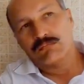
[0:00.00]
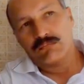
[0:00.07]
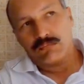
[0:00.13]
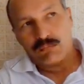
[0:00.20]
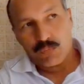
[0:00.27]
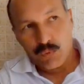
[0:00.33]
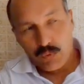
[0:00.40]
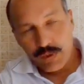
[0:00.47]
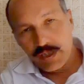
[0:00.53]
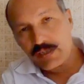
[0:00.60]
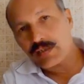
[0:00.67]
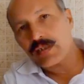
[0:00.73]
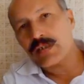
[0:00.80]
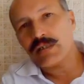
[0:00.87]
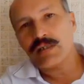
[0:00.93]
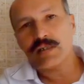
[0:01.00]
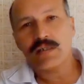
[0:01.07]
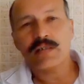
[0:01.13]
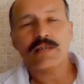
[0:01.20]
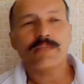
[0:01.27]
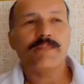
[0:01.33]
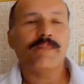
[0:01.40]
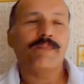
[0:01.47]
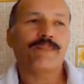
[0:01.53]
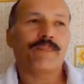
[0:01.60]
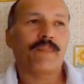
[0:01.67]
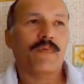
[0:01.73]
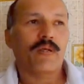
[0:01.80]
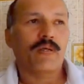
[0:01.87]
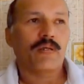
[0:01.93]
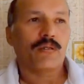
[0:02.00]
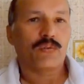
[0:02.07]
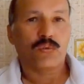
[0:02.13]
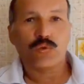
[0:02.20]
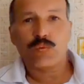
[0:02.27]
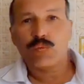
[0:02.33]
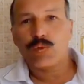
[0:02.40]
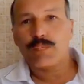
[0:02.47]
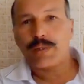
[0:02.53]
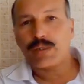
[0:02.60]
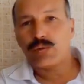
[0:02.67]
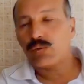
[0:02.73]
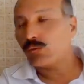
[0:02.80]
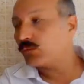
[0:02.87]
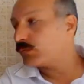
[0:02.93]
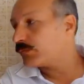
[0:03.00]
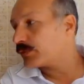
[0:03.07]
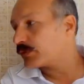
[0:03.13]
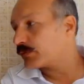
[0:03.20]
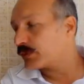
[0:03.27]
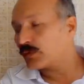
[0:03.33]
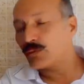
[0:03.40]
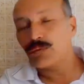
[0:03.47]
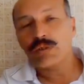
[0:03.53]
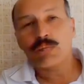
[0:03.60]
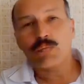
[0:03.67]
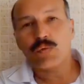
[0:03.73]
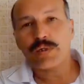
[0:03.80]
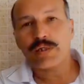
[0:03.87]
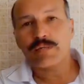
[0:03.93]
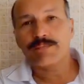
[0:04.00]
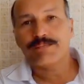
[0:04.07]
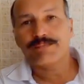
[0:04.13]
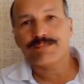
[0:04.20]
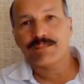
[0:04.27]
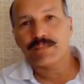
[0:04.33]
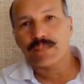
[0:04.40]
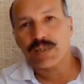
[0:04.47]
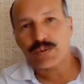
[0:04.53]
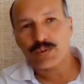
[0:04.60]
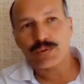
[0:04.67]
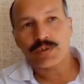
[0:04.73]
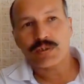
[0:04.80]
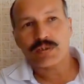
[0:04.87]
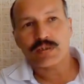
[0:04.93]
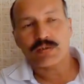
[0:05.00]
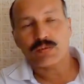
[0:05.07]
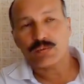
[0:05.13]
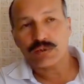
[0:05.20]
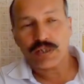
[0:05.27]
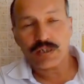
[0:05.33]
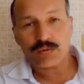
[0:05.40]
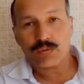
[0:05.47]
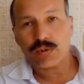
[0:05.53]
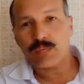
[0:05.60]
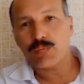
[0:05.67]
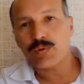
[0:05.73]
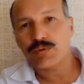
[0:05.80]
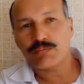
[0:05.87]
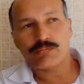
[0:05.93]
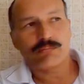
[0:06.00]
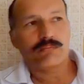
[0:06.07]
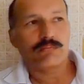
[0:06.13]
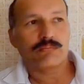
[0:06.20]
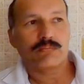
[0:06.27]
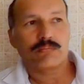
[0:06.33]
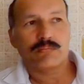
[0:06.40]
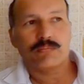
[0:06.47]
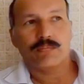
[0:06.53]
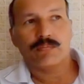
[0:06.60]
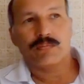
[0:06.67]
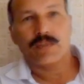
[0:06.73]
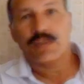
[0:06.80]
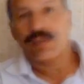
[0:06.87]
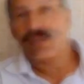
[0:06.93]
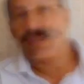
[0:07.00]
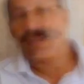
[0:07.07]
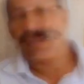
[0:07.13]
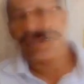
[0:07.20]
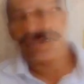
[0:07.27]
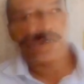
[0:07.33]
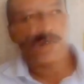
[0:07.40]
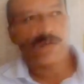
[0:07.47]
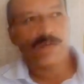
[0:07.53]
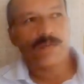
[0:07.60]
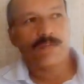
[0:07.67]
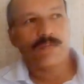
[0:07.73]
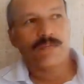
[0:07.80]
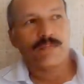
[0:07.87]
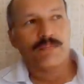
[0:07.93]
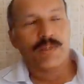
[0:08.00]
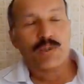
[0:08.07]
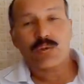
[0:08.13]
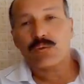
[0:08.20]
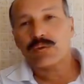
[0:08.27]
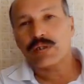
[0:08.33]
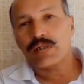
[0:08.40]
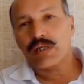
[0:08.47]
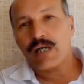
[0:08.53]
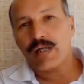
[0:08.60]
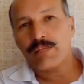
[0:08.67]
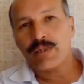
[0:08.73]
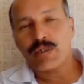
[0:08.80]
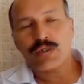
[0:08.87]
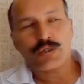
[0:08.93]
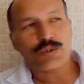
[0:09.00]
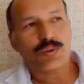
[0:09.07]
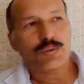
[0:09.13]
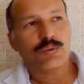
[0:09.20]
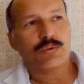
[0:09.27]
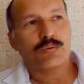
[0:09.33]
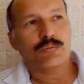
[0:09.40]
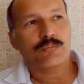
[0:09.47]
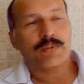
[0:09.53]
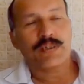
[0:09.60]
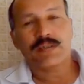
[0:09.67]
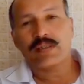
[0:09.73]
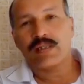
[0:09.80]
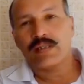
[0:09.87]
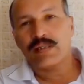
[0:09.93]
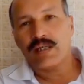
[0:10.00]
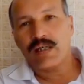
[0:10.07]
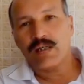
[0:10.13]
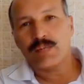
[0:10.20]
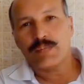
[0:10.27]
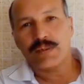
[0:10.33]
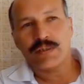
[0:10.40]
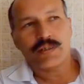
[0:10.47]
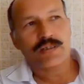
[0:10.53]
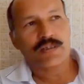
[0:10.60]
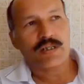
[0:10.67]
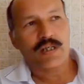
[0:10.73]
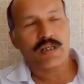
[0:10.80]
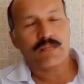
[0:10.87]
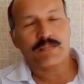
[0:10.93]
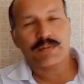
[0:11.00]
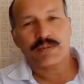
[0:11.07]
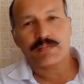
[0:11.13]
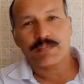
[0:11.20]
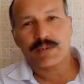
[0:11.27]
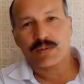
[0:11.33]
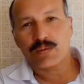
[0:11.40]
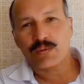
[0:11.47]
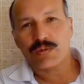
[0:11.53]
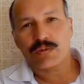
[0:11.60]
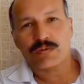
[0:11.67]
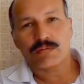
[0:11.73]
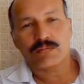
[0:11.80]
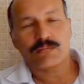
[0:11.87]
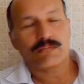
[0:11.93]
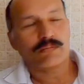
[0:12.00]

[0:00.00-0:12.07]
«Море синеет». Ну, думаю, пойду, посмотрю на море. А что делать? Ну, сразу домой идти не хотелось. Пошел на набережную, постоял, подышал, послушал